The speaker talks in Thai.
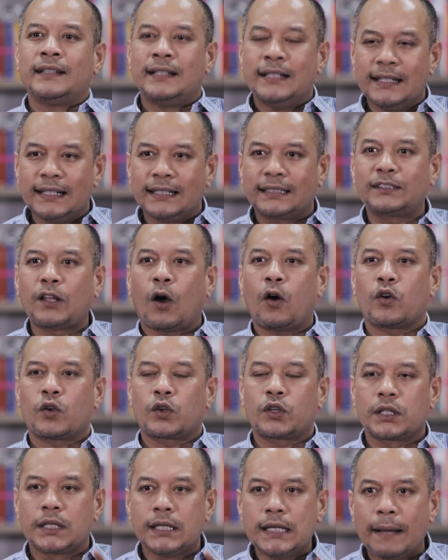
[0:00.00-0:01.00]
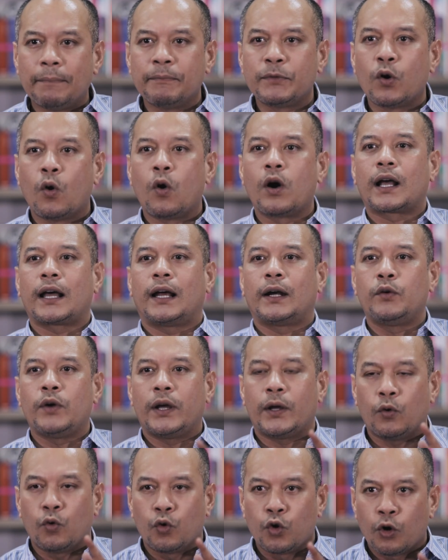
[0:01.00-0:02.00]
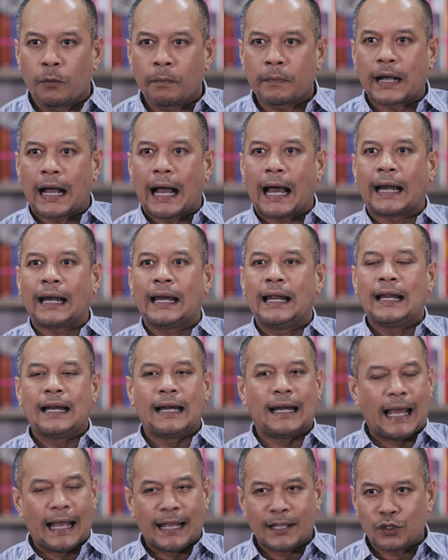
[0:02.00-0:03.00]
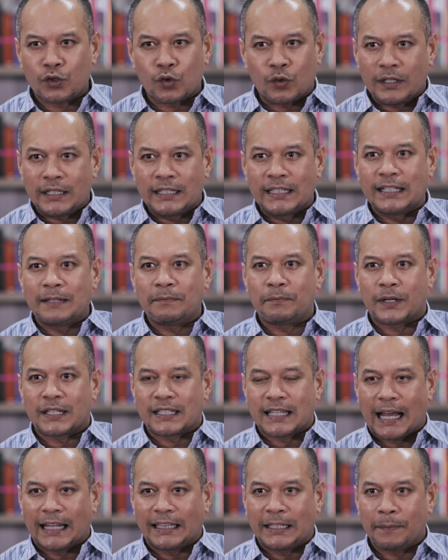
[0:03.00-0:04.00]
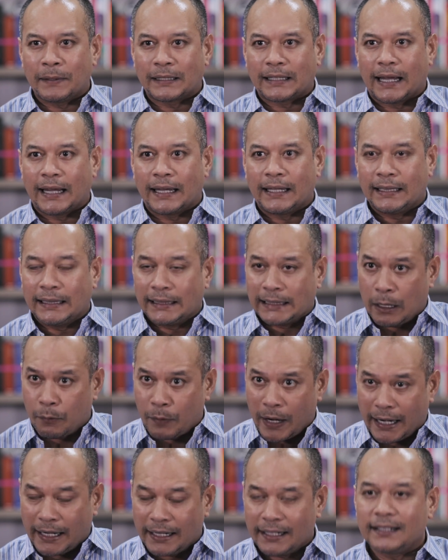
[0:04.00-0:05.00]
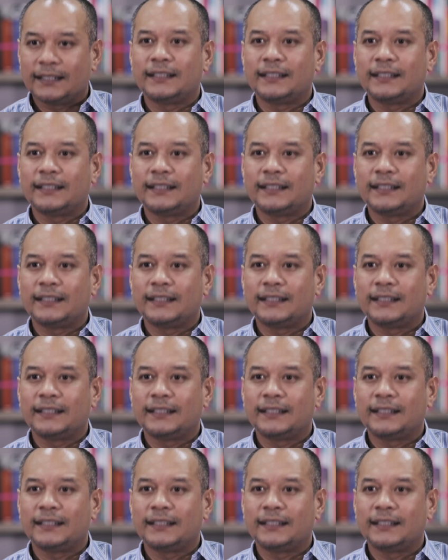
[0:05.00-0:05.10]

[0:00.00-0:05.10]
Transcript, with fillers: คือต้องเชื่อมโยงกันด้วยอุดมการณ์และจุดยืนประชาธิปไตยเท่านั้น